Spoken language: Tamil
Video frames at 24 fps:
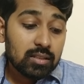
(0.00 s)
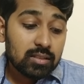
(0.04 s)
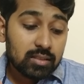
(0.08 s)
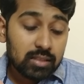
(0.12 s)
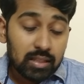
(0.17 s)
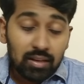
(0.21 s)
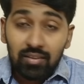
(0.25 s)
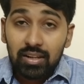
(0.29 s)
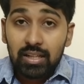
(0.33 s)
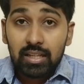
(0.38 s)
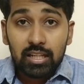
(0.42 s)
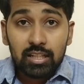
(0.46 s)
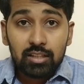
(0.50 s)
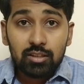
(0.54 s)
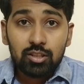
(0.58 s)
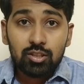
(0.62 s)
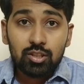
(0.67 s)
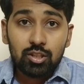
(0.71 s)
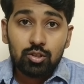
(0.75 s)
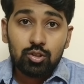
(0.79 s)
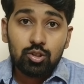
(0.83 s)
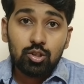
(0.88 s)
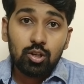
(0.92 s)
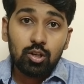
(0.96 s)
செவன்டீன்த்
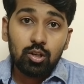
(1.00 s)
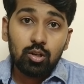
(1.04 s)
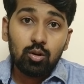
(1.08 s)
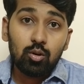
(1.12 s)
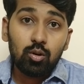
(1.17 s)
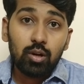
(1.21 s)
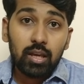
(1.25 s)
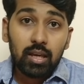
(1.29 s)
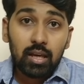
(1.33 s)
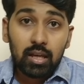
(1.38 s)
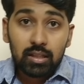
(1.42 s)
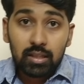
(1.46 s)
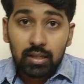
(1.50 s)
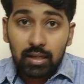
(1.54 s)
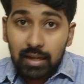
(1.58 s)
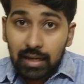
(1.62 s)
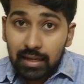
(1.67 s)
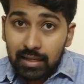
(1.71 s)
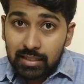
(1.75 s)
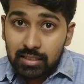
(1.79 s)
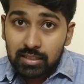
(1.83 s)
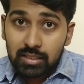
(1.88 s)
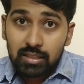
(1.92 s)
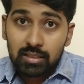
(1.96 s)
செஞ்சுரியினுடைய அந்த
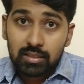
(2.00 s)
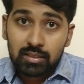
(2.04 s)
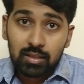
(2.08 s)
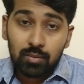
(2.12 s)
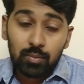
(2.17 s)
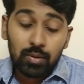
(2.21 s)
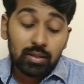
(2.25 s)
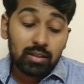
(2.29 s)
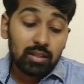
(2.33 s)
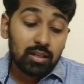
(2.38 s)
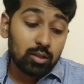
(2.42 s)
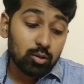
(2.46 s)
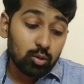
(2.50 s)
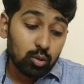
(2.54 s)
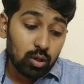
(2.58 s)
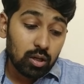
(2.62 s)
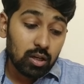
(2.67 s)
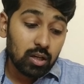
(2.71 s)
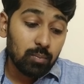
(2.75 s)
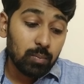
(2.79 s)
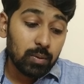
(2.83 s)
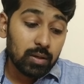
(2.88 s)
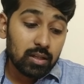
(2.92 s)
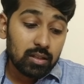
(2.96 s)
கடைசி சமயத்தில்
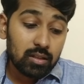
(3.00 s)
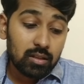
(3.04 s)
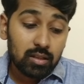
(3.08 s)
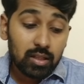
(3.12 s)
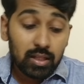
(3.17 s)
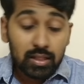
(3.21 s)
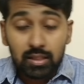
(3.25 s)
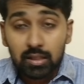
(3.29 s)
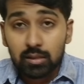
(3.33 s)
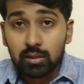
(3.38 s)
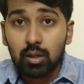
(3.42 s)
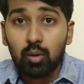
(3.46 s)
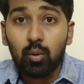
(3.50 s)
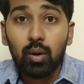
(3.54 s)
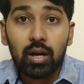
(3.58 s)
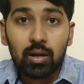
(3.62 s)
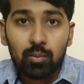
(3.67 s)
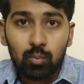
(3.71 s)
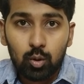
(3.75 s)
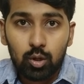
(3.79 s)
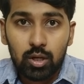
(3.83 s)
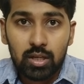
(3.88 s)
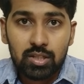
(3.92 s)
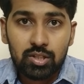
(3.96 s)
தொடங்கப்பட்டது தான் இந்த
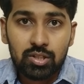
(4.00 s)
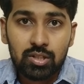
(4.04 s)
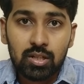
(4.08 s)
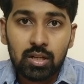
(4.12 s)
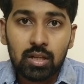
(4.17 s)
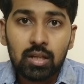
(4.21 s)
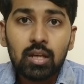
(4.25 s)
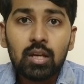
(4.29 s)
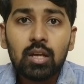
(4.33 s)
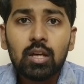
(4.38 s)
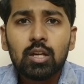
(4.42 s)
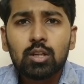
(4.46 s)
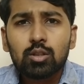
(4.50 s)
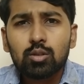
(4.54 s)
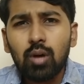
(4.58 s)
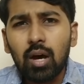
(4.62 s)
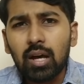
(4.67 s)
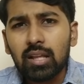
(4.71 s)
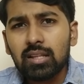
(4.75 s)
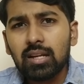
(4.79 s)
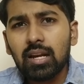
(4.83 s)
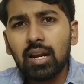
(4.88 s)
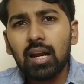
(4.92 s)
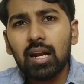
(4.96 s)
தவாங் மொனாஸ்ட்ரி ஸோ
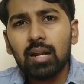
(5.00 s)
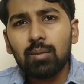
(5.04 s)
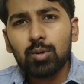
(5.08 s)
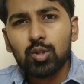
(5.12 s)
அதனால்